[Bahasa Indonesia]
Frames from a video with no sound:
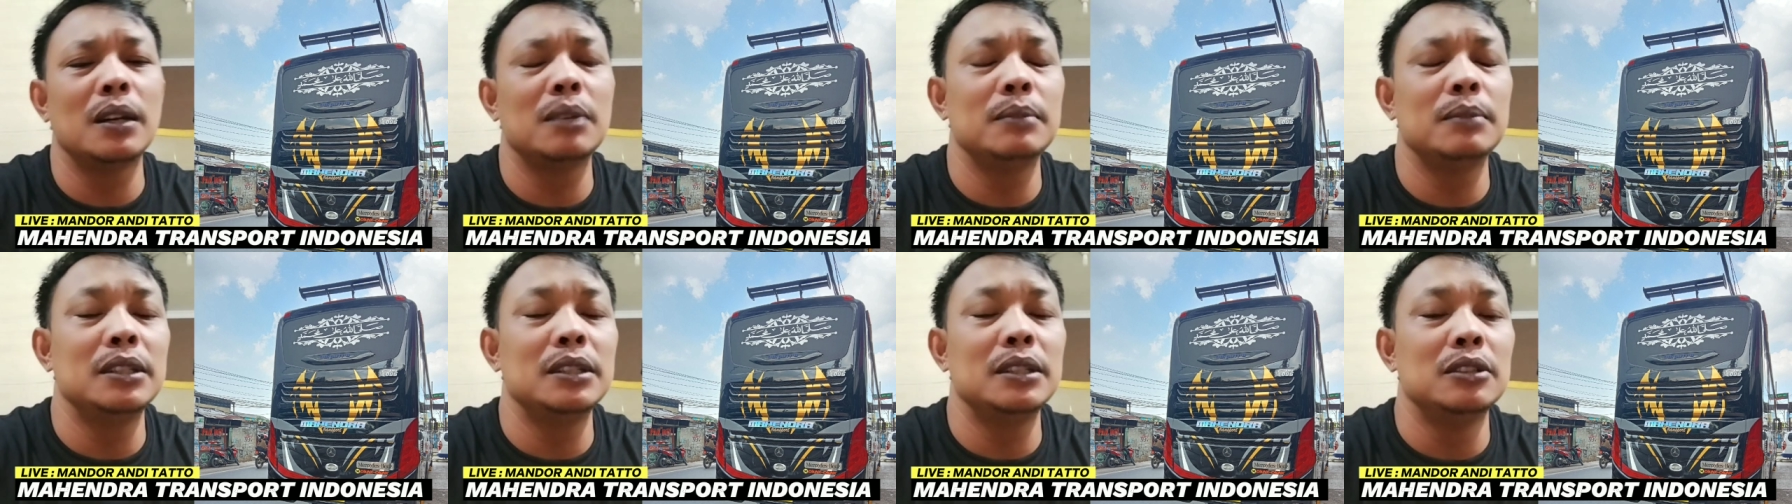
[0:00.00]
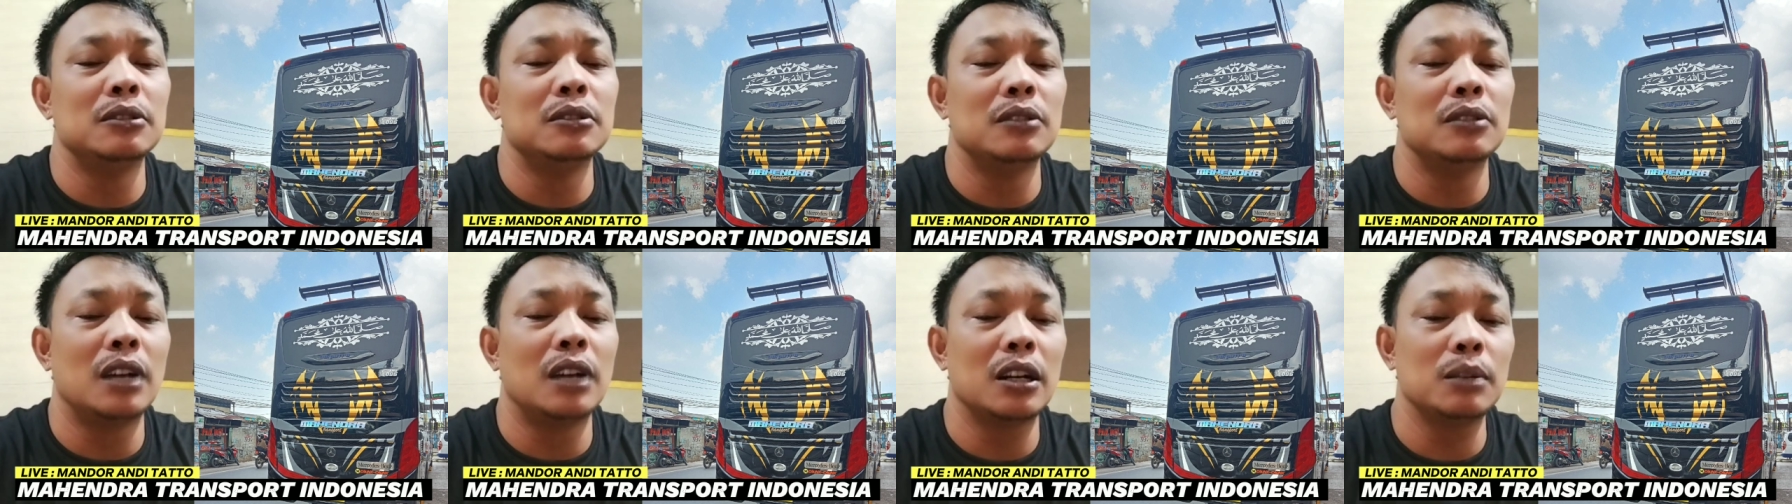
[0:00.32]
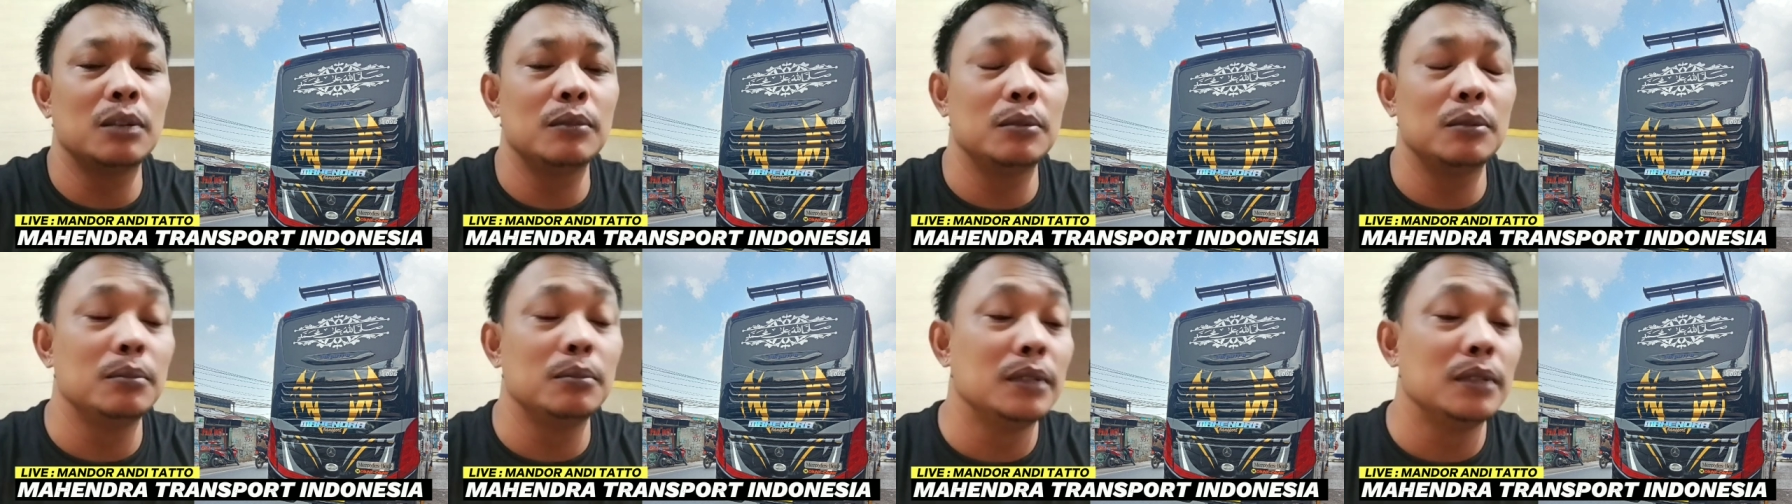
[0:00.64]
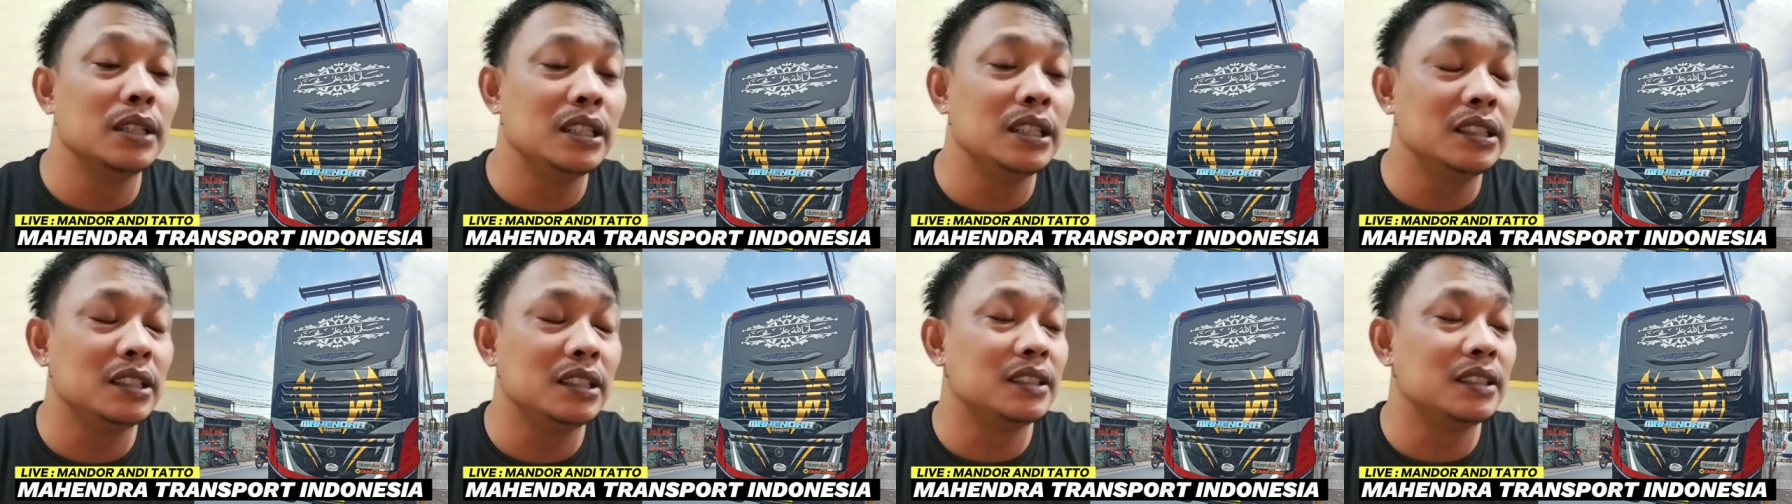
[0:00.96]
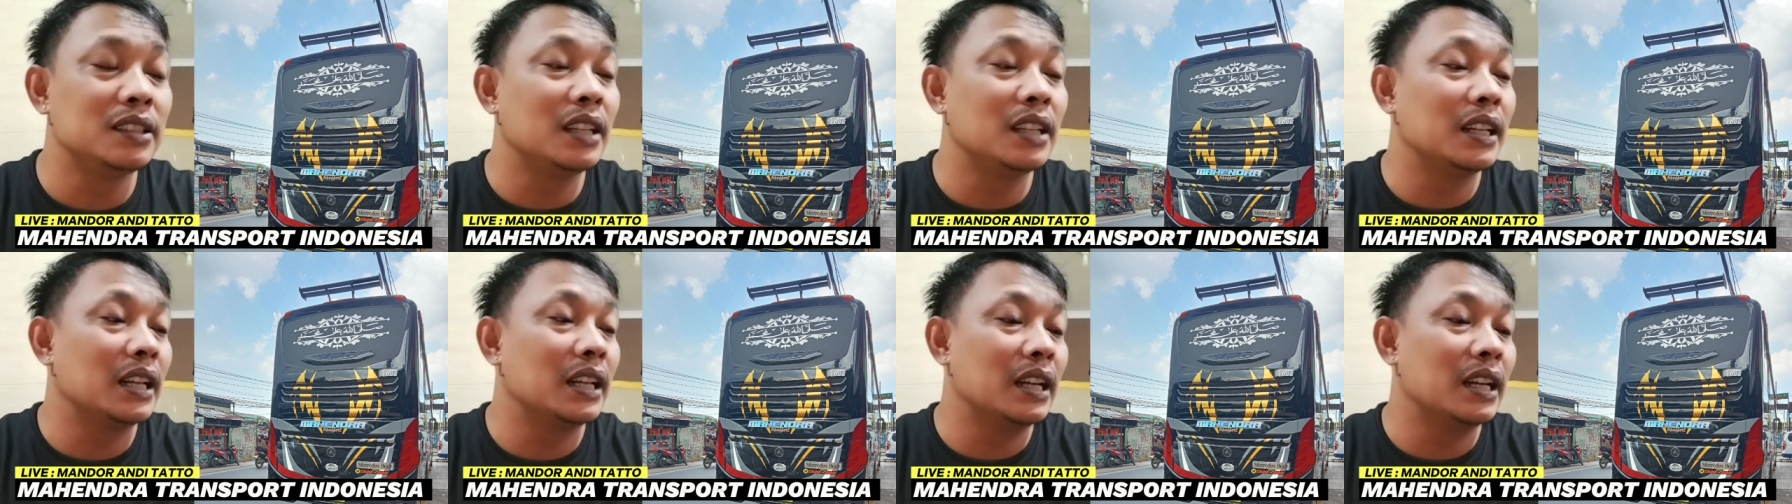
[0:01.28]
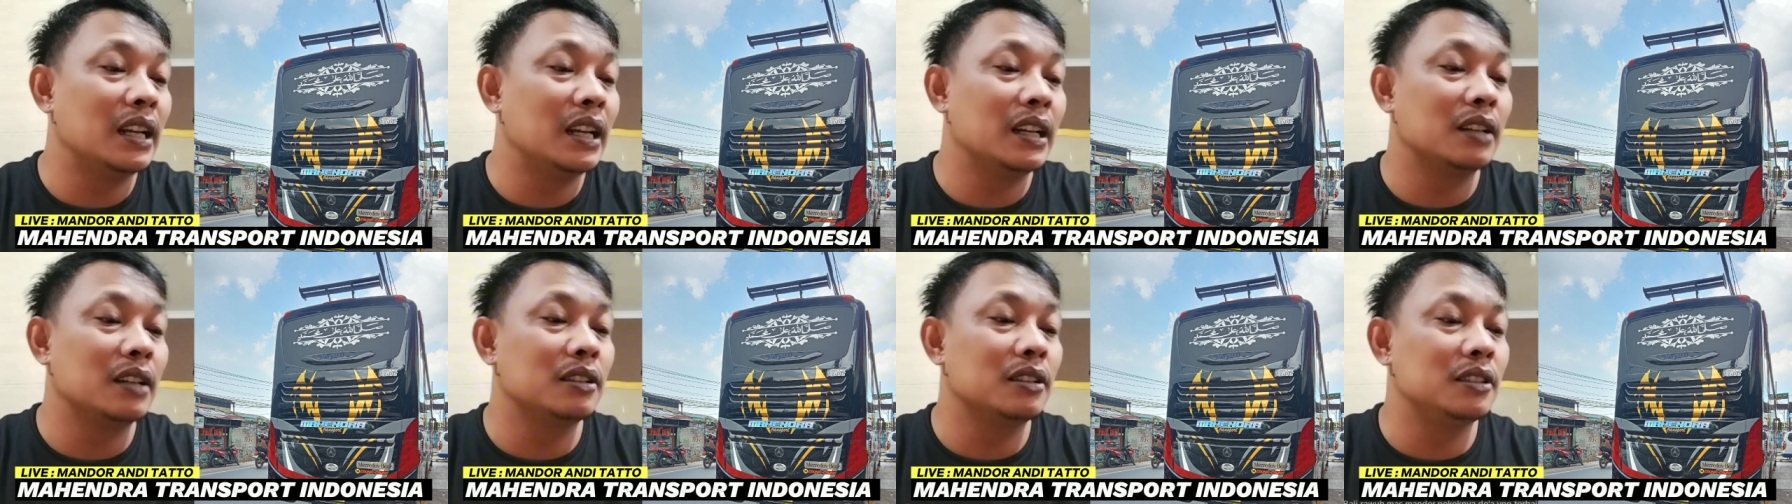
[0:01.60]
minggu aku mau bengi dijak nakal
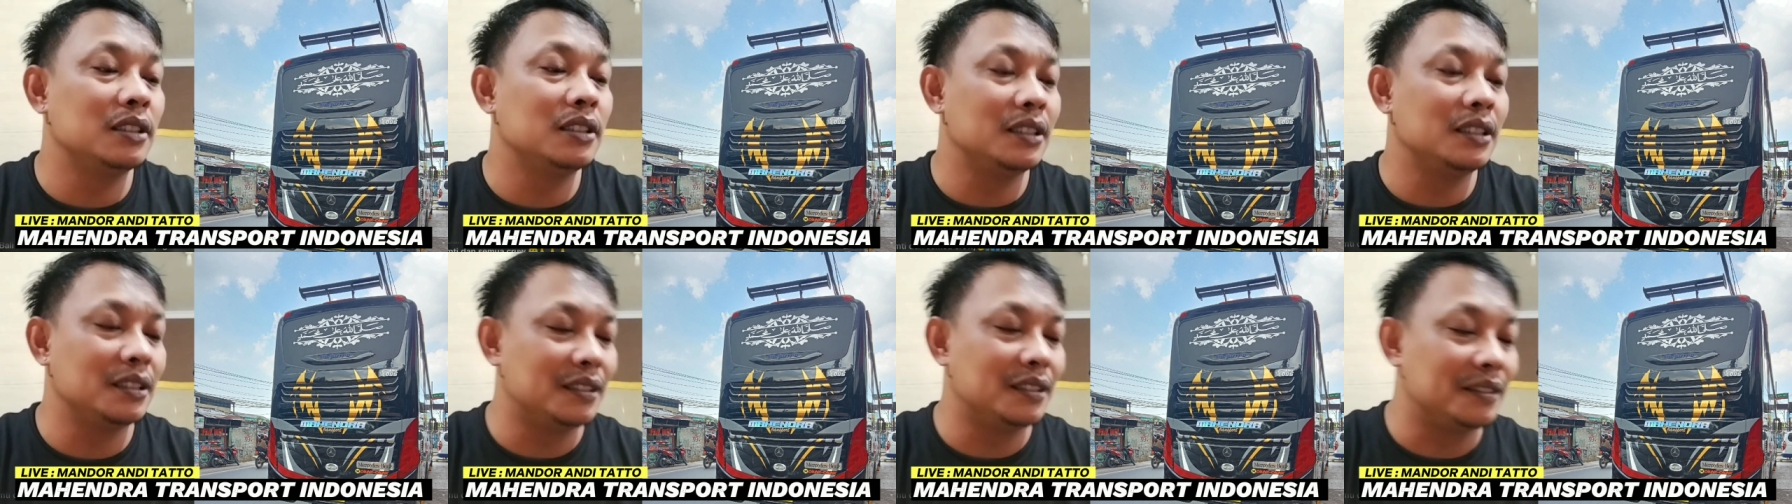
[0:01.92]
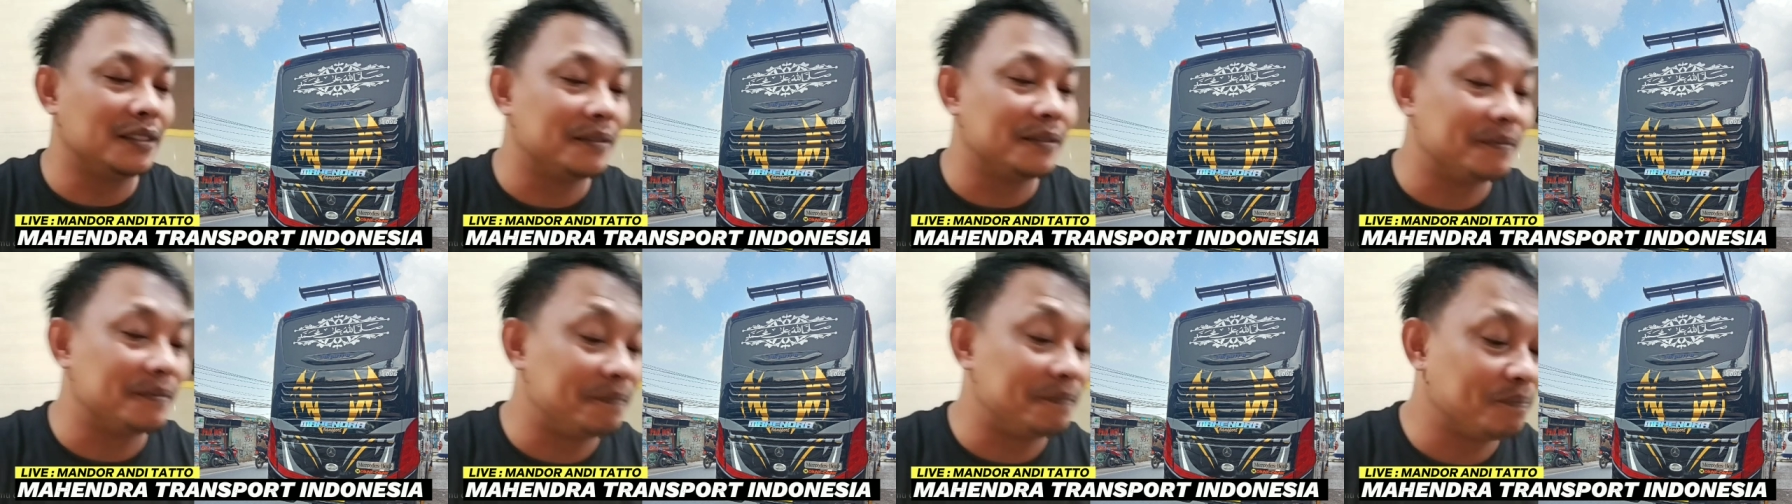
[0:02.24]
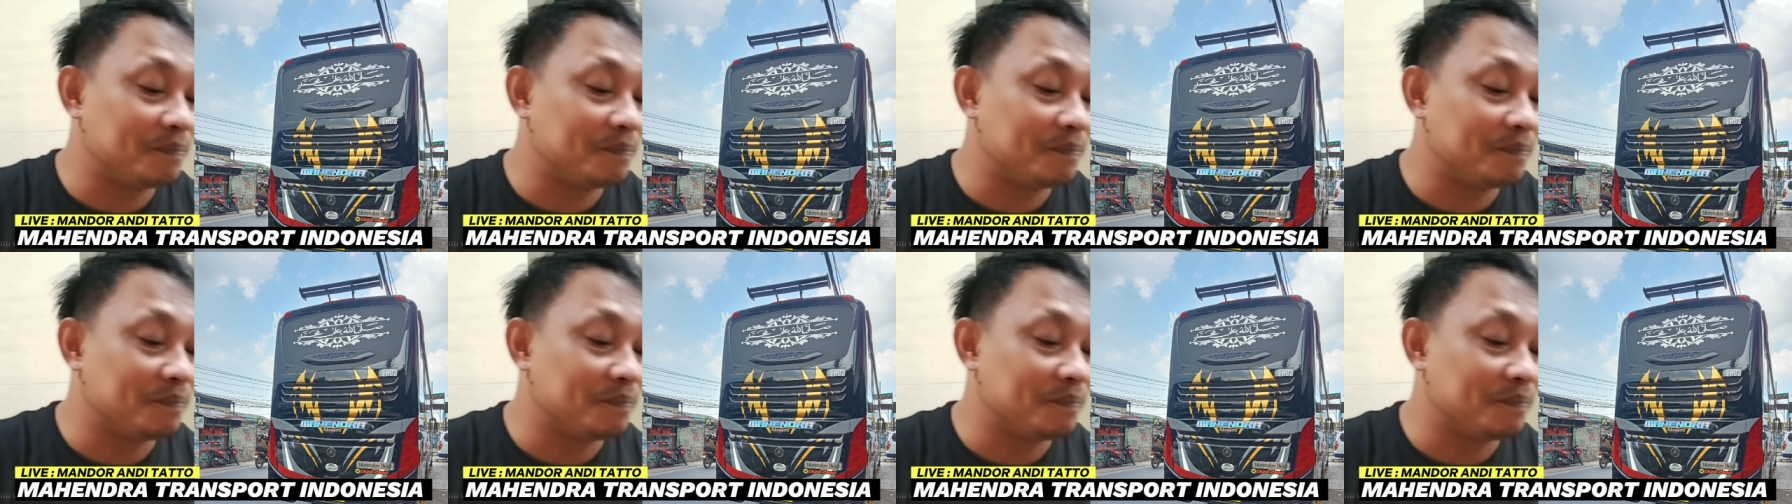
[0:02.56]
karo hmm.